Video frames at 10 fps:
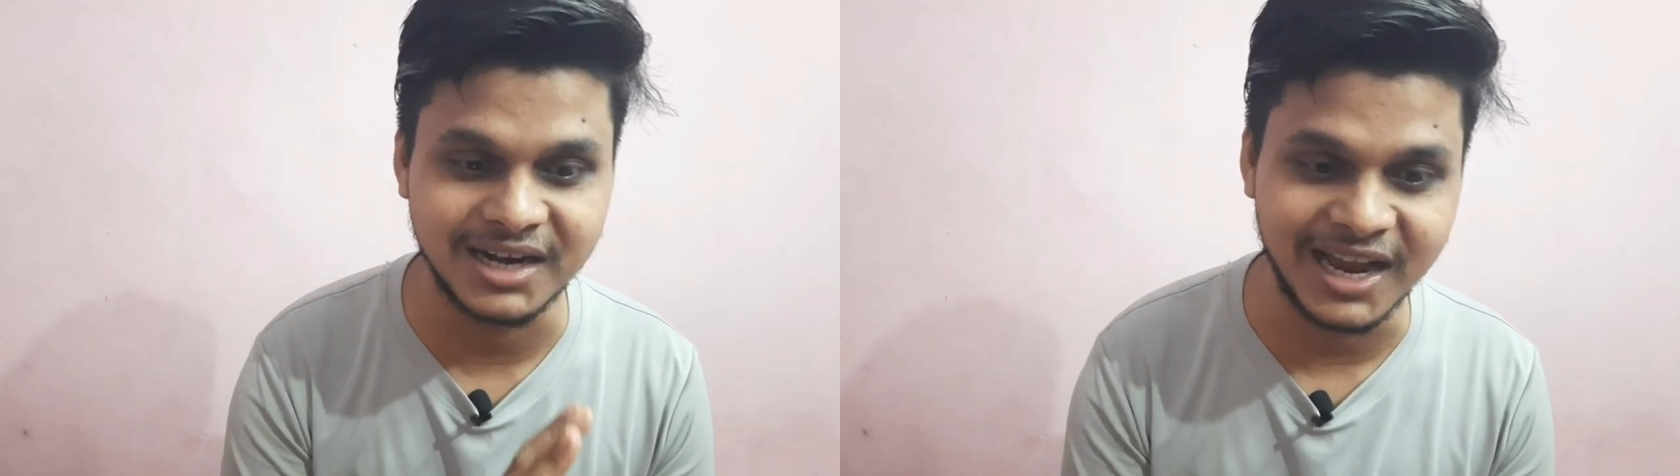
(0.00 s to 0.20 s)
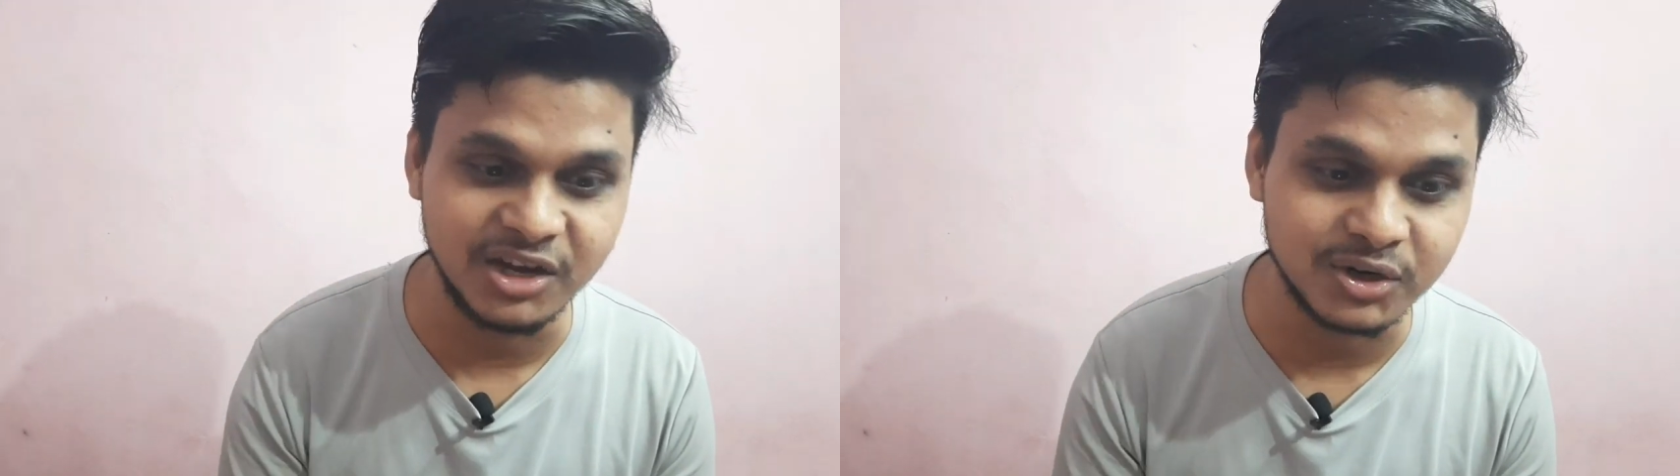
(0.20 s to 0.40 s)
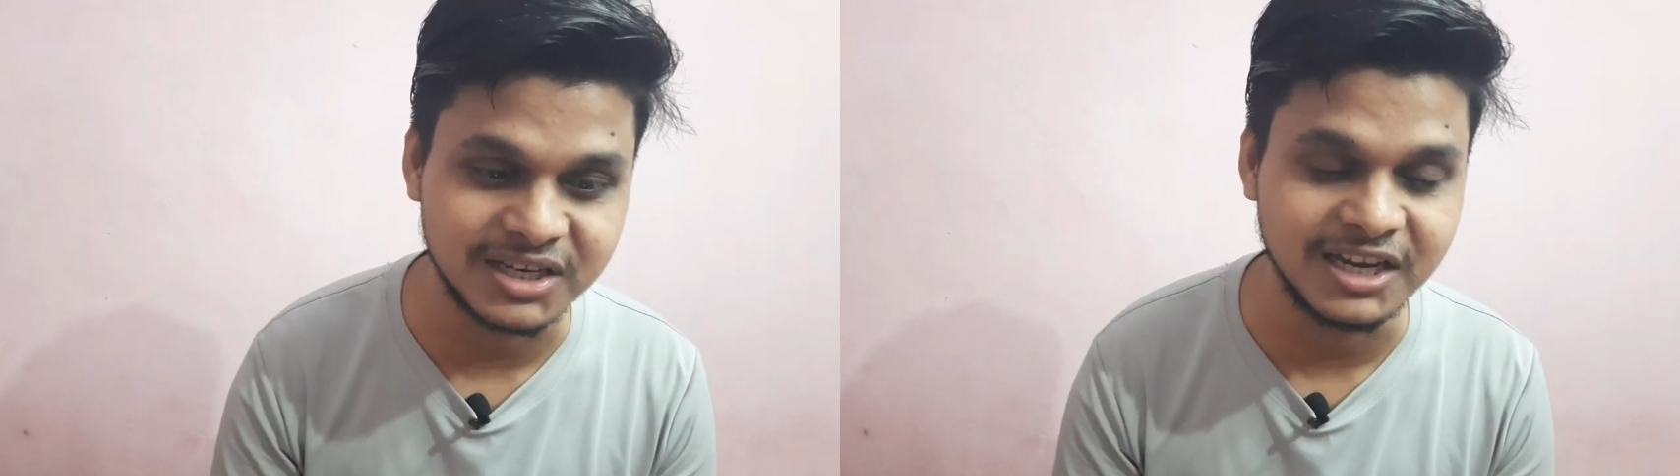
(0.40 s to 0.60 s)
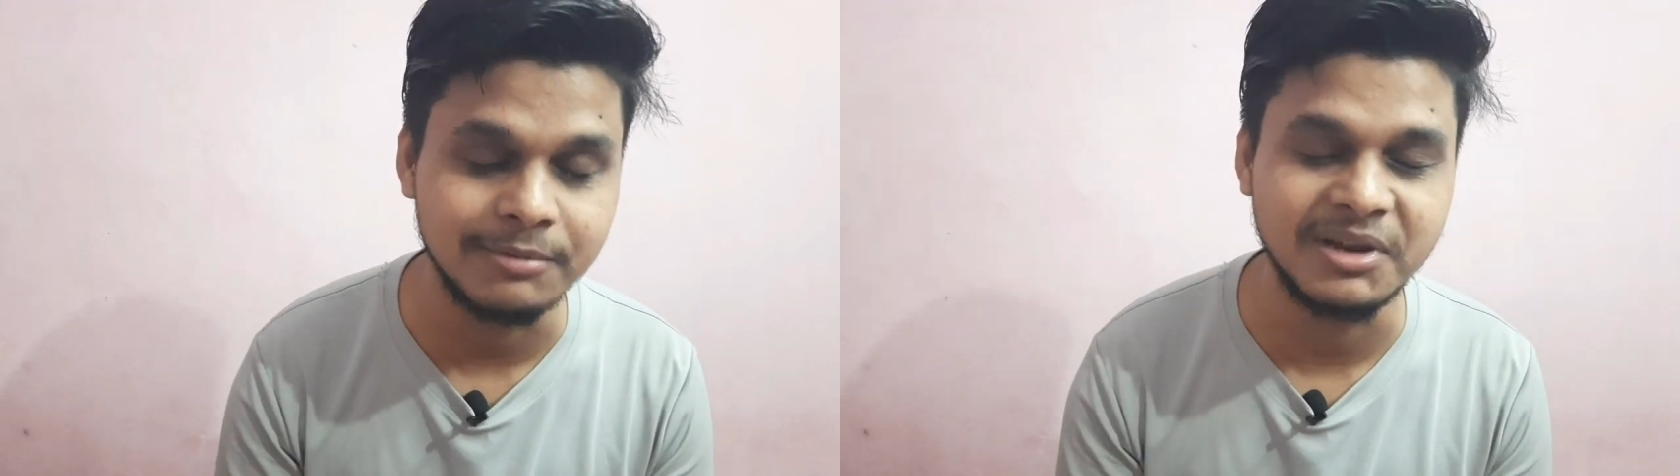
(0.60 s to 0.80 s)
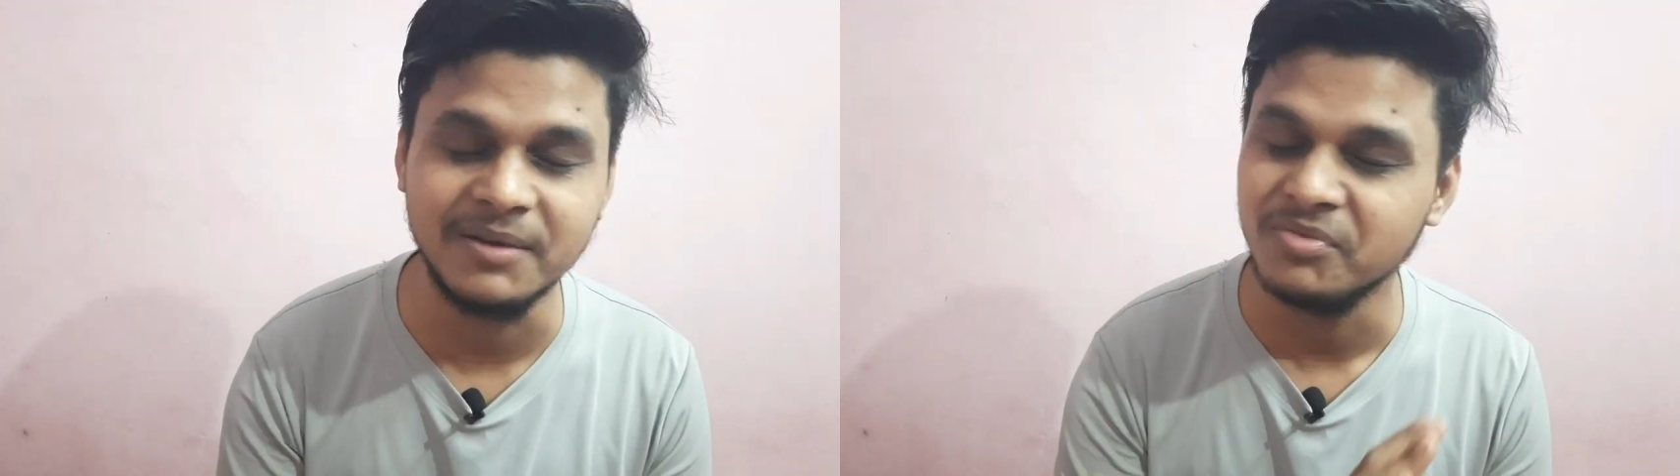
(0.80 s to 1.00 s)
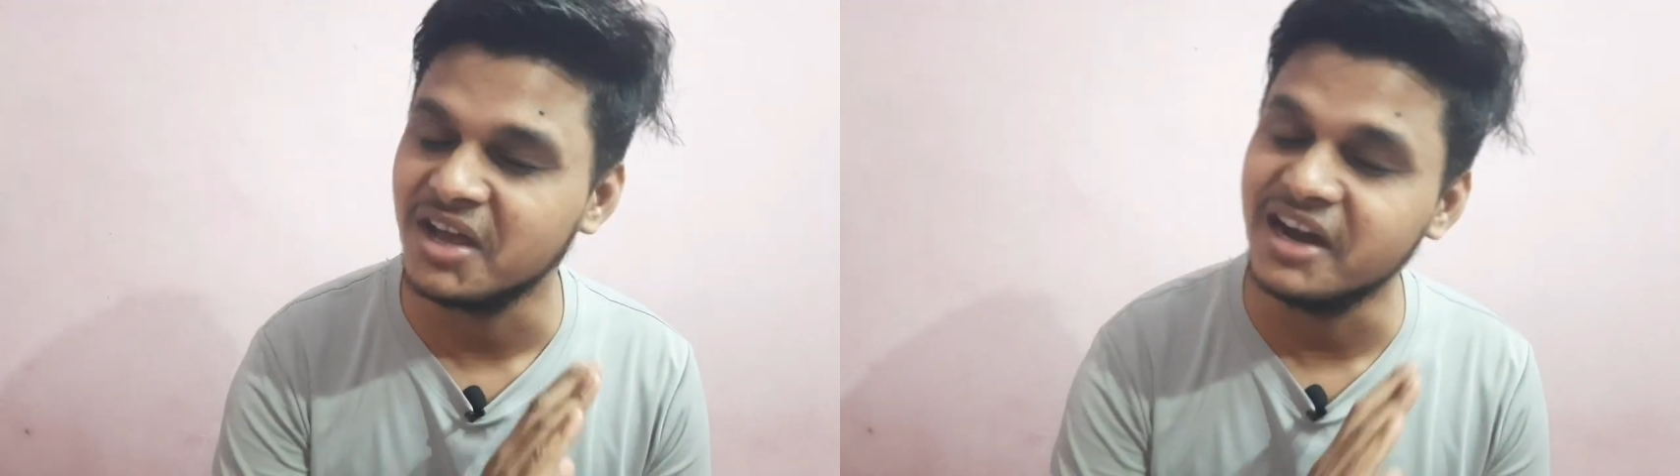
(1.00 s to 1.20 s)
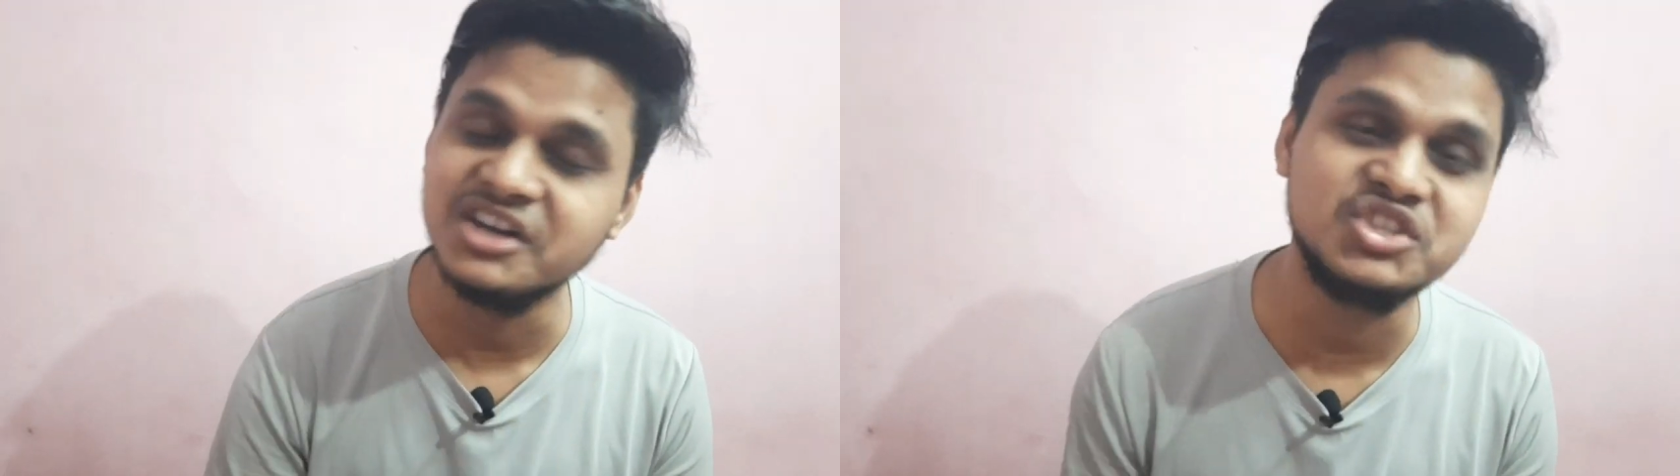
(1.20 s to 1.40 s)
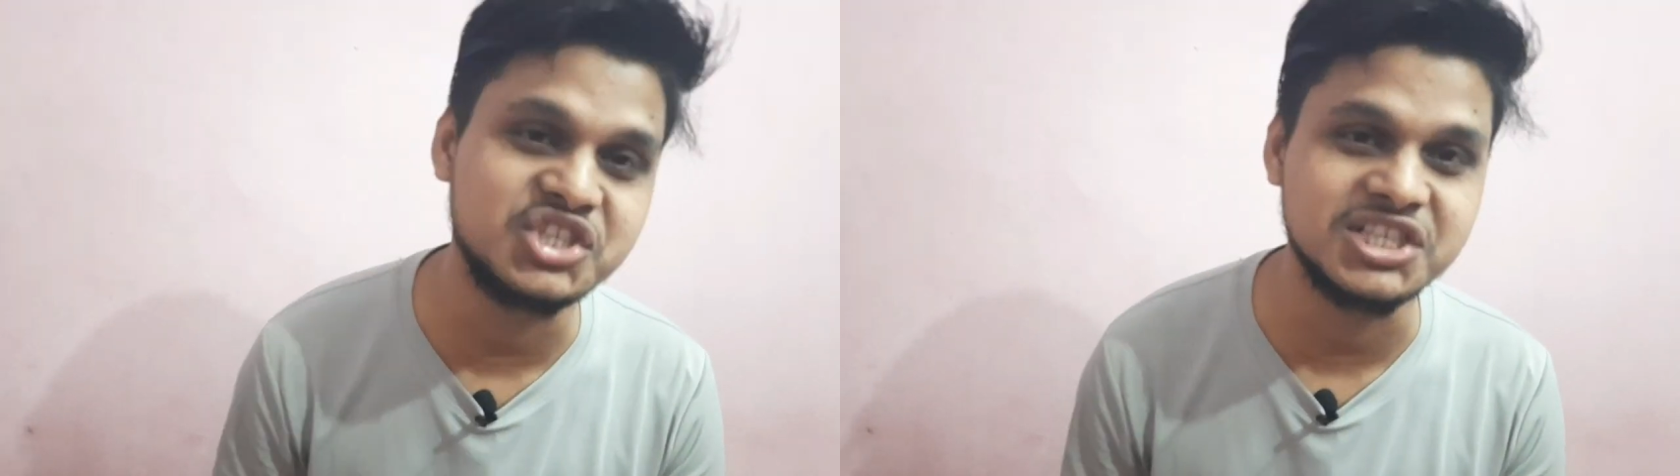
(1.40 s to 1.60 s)
डायलॉग डिलीवरी
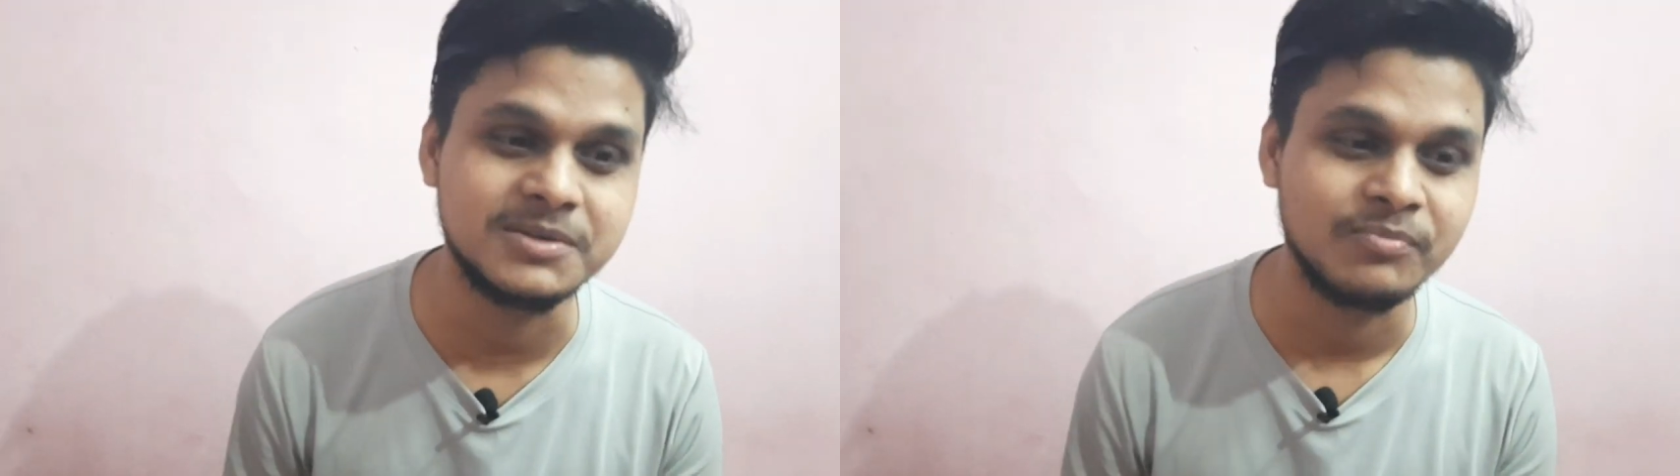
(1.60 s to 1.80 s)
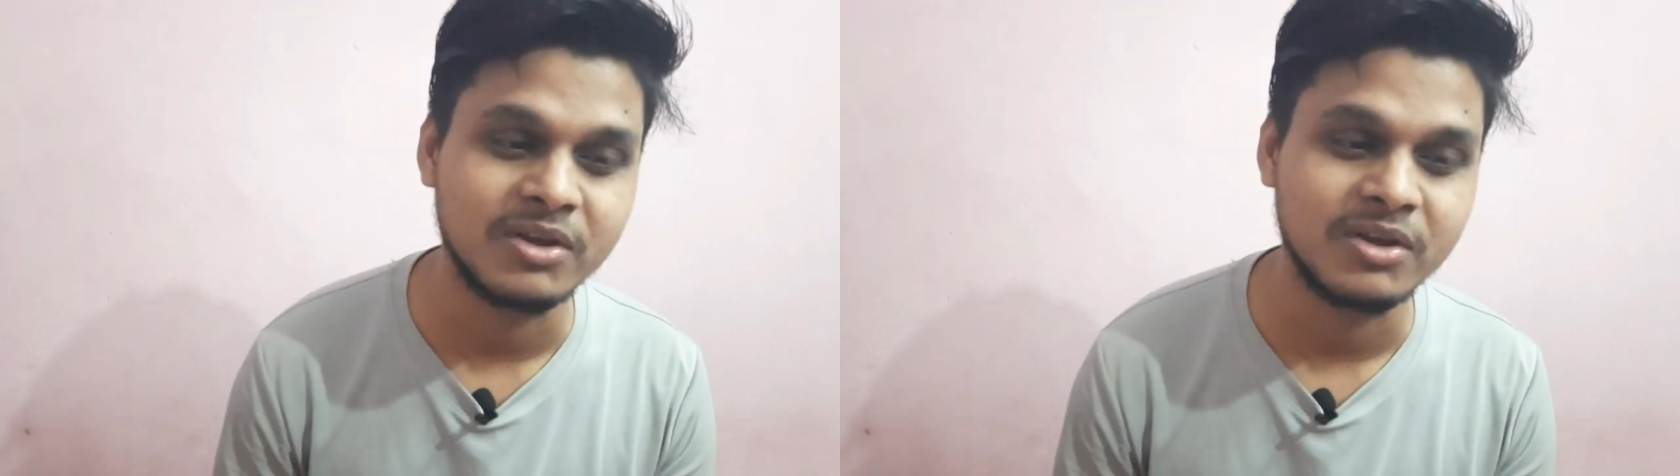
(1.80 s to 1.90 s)
हर चीज़